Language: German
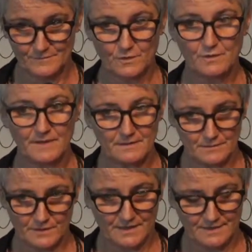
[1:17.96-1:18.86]
Drüber?
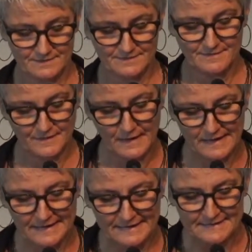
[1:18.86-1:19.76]
Okay.
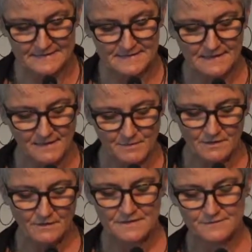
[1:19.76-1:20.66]
Die sich immer
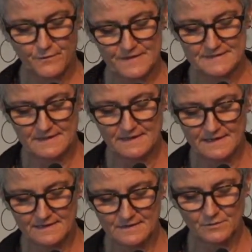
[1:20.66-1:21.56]
noch ins Fäustchen
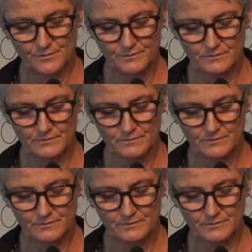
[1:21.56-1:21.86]
lachen,